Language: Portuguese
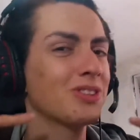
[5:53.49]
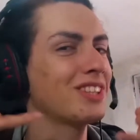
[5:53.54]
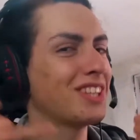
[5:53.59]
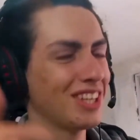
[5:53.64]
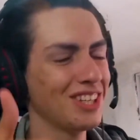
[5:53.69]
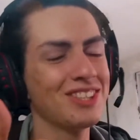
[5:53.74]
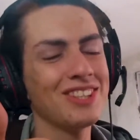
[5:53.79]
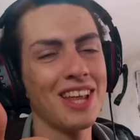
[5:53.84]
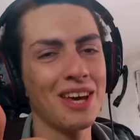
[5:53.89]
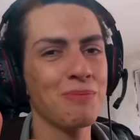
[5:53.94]

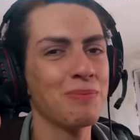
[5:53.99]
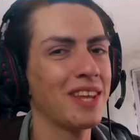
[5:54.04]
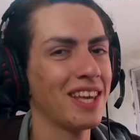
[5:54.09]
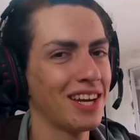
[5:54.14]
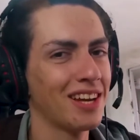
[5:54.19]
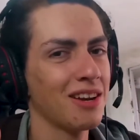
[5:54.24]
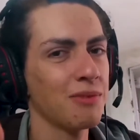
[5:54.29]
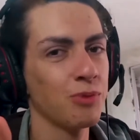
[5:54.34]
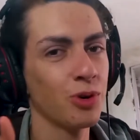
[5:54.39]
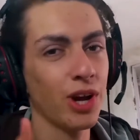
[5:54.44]
deixa o like pra dar
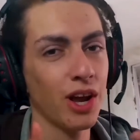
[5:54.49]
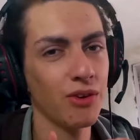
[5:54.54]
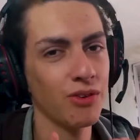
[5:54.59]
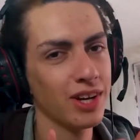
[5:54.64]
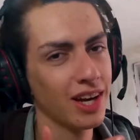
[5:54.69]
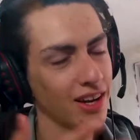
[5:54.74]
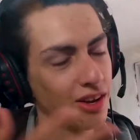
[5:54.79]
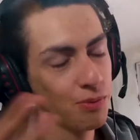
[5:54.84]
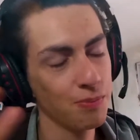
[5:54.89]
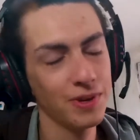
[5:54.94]
aquela moral no
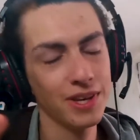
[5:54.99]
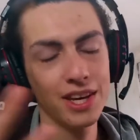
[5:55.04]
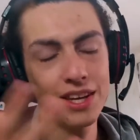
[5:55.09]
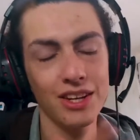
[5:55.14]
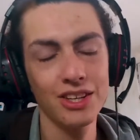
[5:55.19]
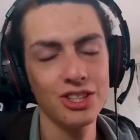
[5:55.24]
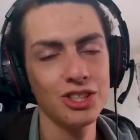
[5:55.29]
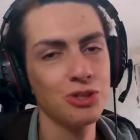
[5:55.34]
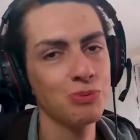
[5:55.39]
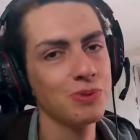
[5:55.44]
canal
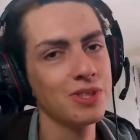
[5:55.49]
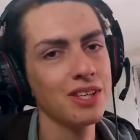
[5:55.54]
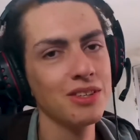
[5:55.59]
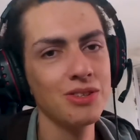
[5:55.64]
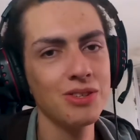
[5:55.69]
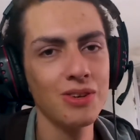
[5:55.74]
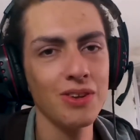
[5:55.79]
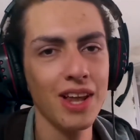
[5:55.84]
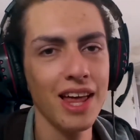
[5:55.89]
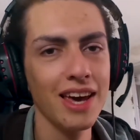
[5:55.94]
pequeno. A gente precisa
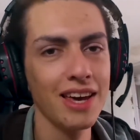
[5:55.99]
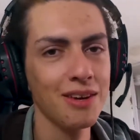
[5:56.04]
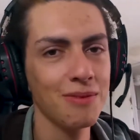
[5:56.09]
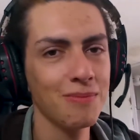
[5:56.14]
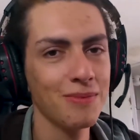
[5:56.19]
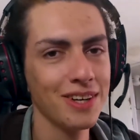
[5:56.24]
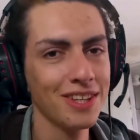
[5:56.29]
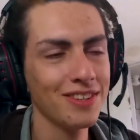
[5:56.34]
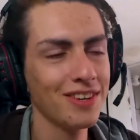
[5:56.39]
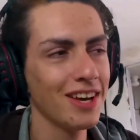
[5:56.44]
do seu
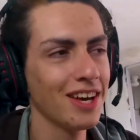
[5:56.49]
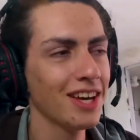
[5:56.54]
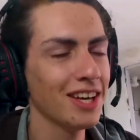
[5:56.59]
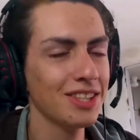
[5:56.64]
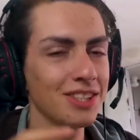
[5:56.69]
like, mano.